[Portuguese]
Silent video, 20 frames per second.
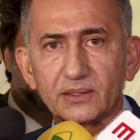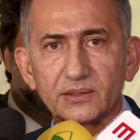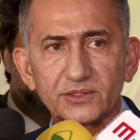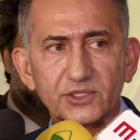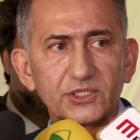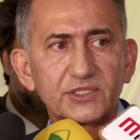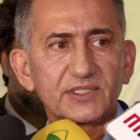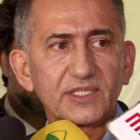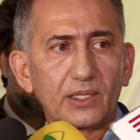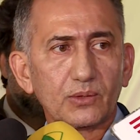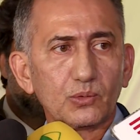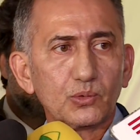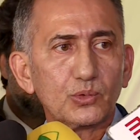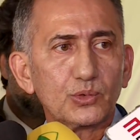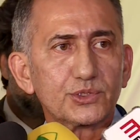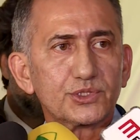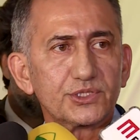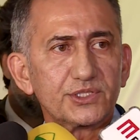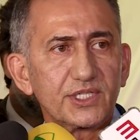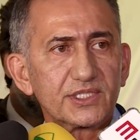de,
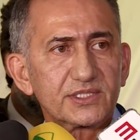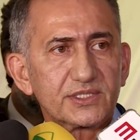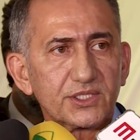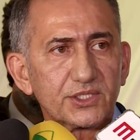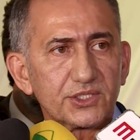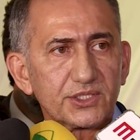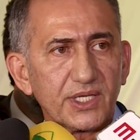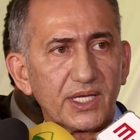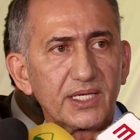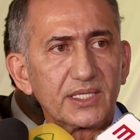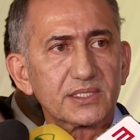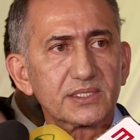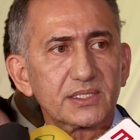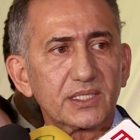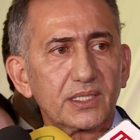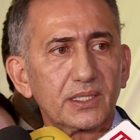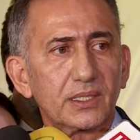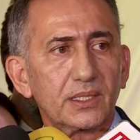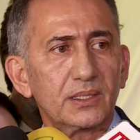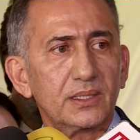saúde, de
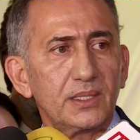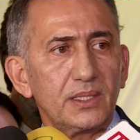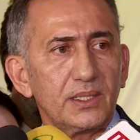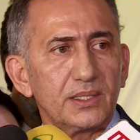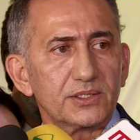assistência,